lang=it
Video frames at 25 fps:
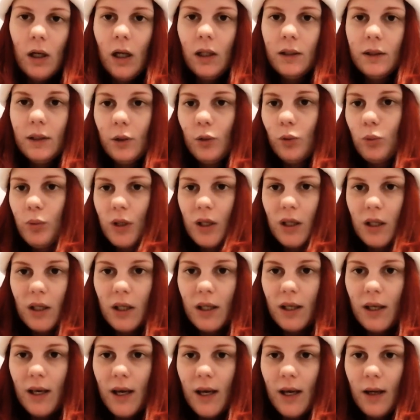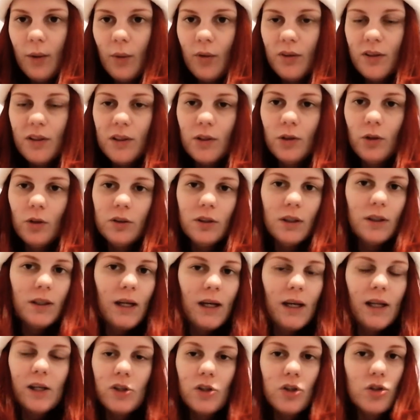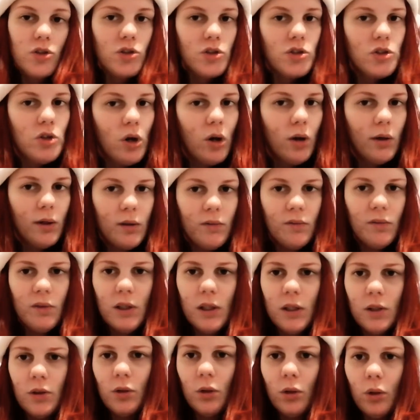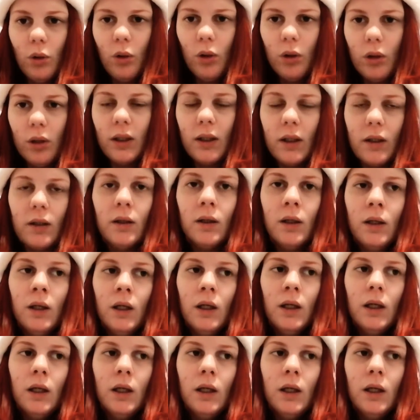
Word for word: altre rubriche, qualsiasi cosa dalle recensioni, video, log